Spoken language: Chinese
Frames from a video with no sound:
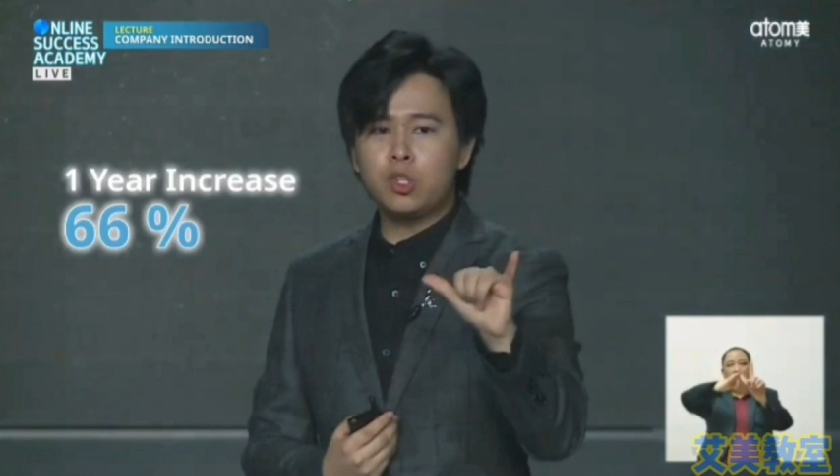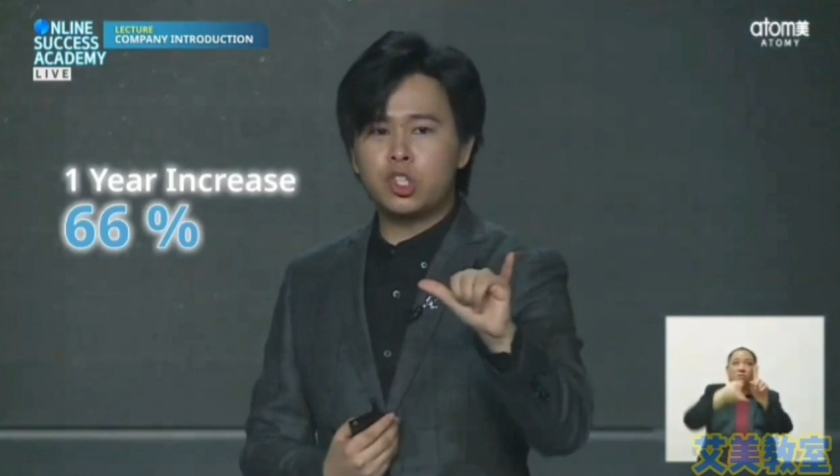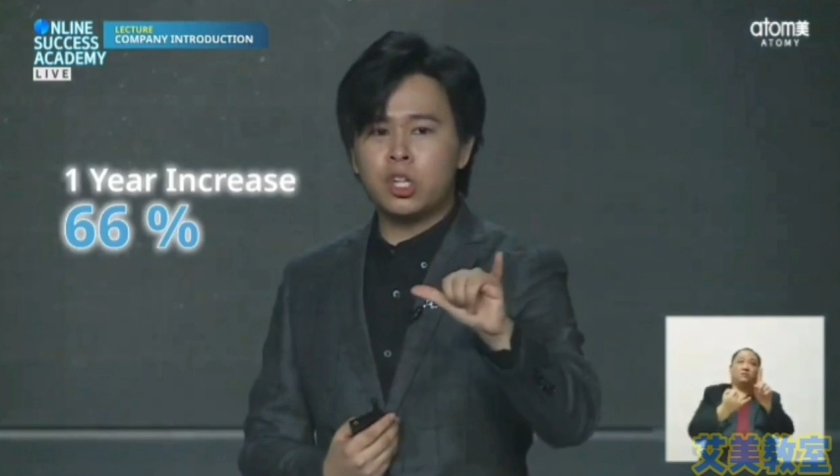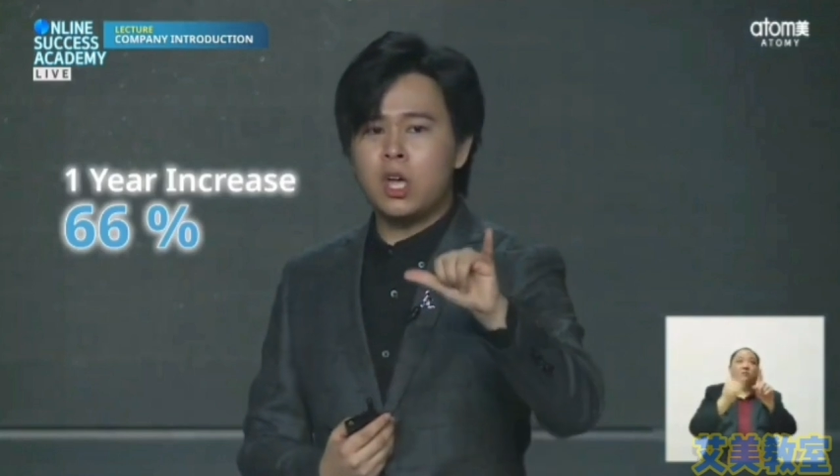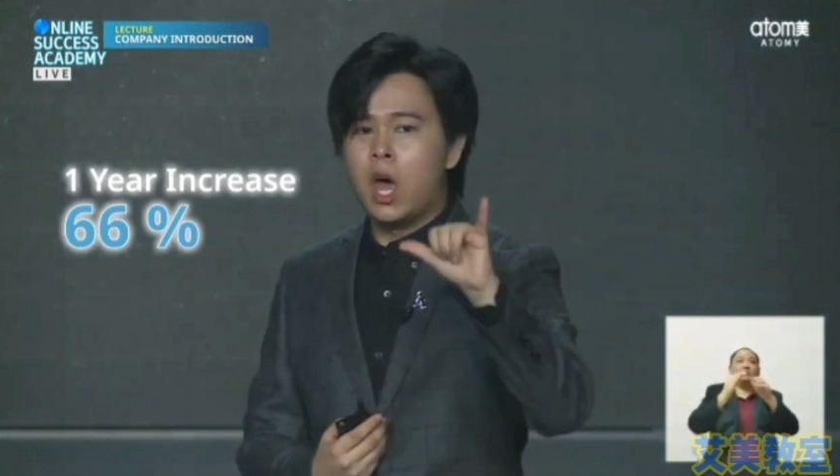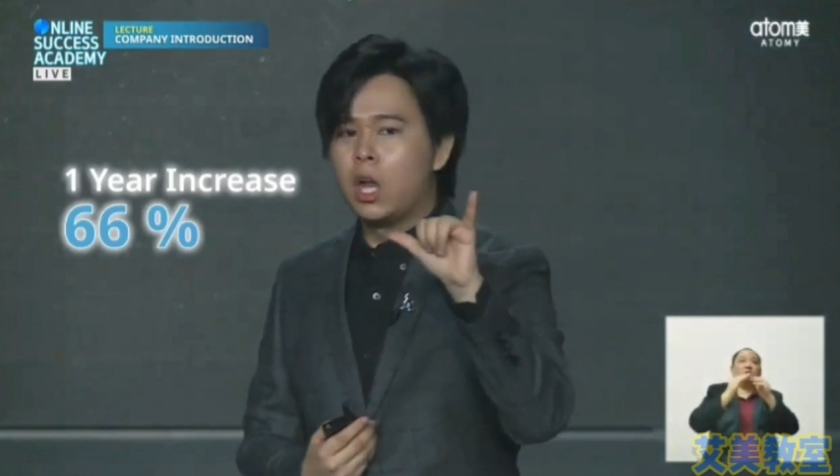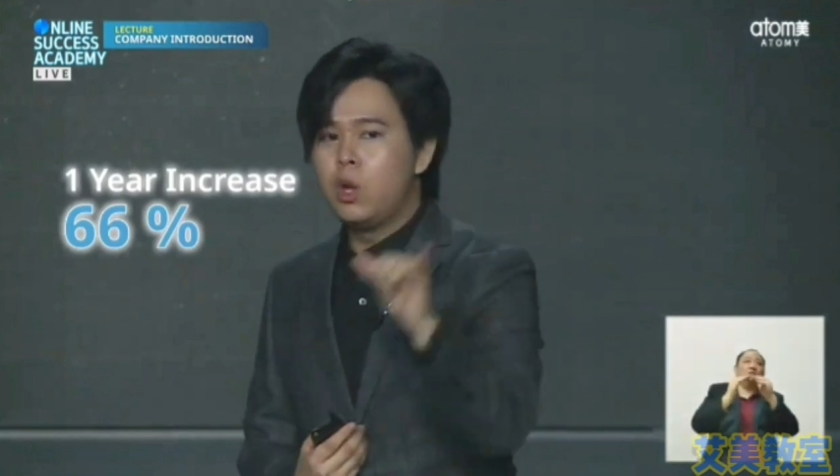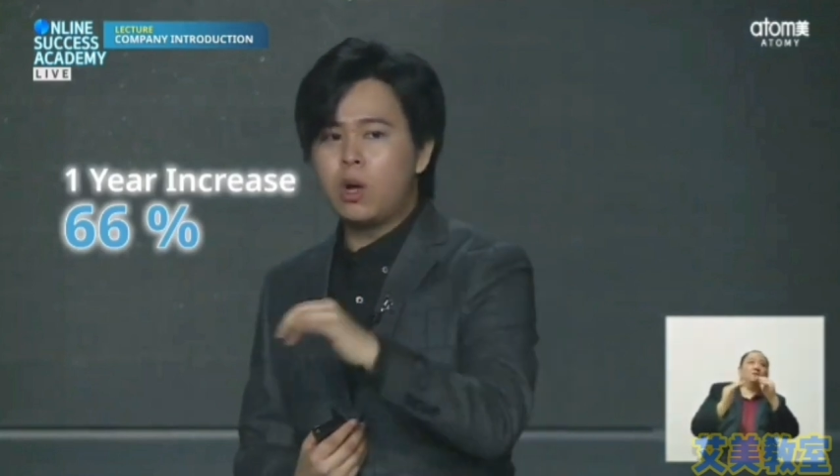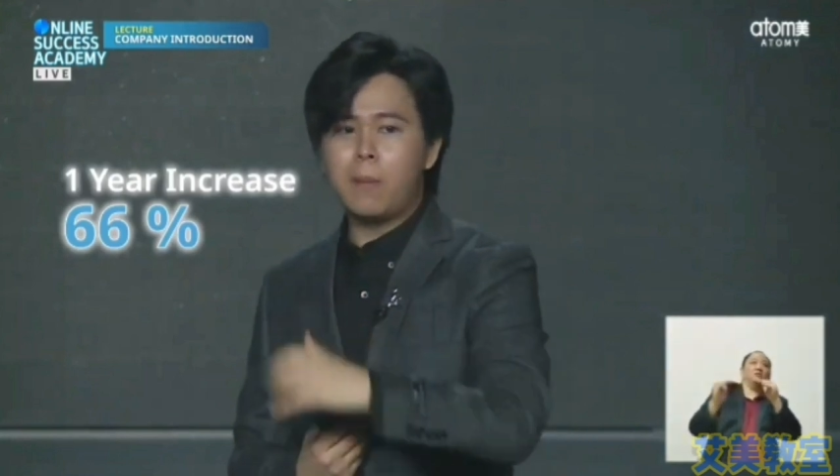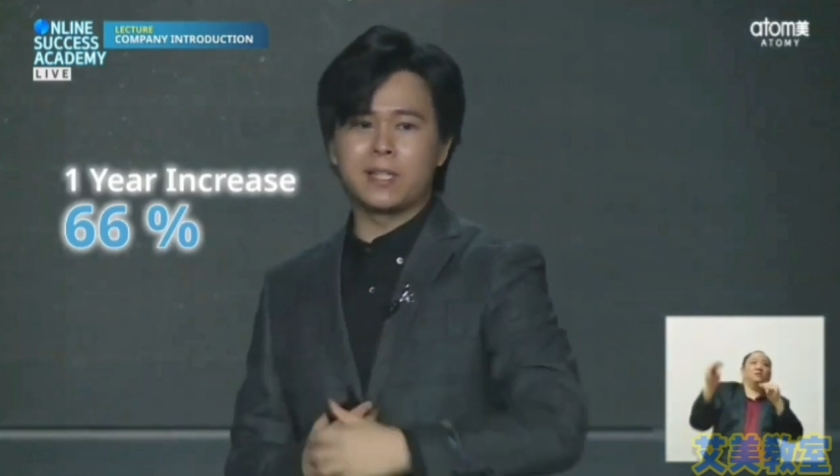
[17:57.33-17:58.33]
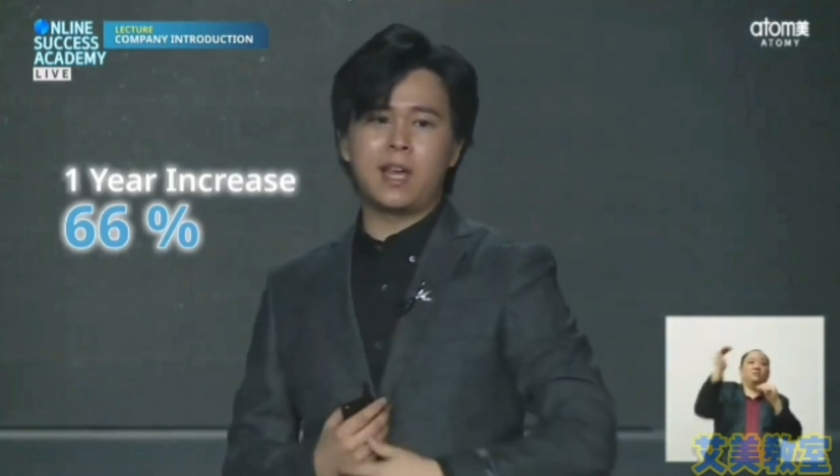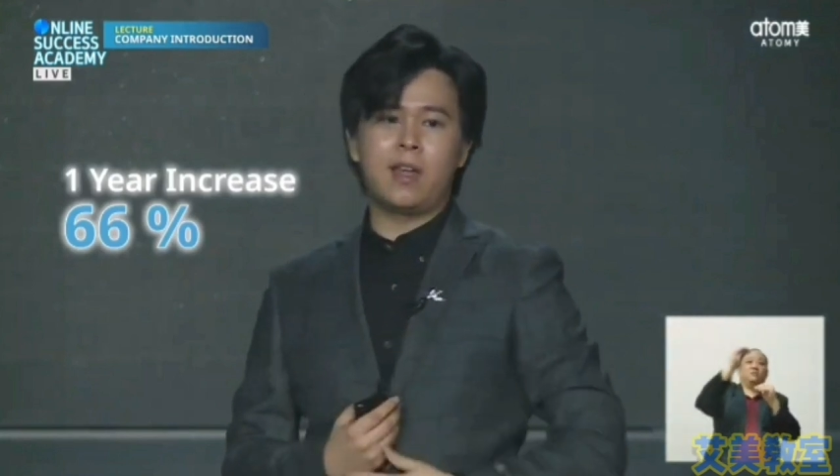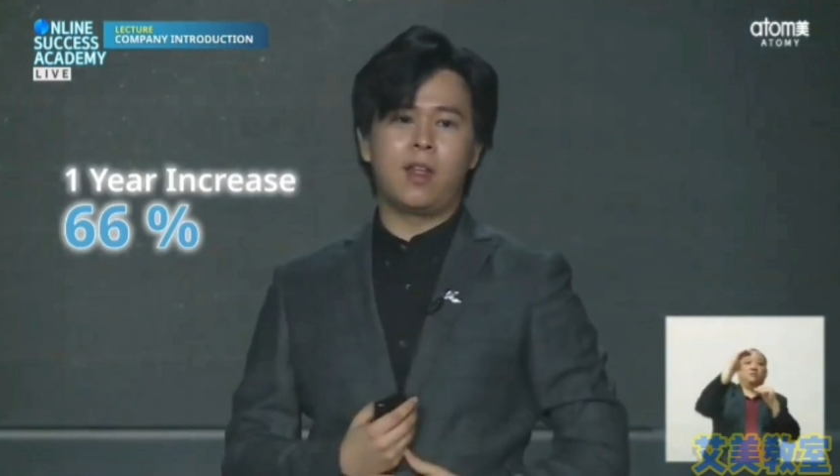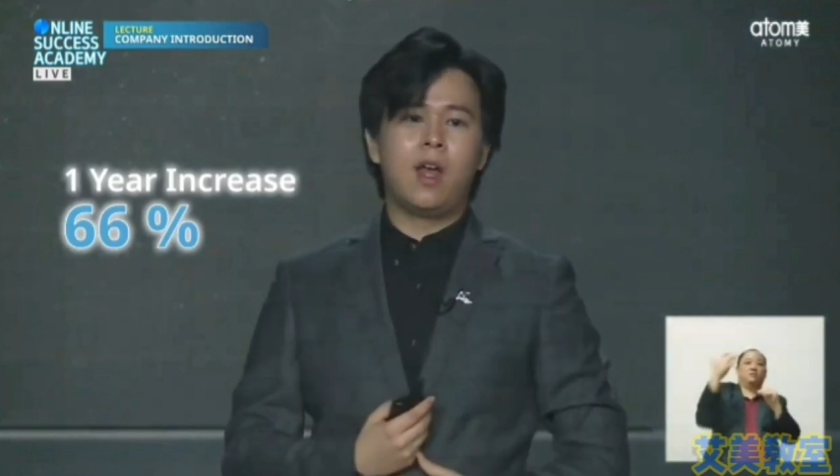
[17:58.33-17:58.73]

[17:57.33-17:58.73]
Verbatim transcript: 十。六个 percent，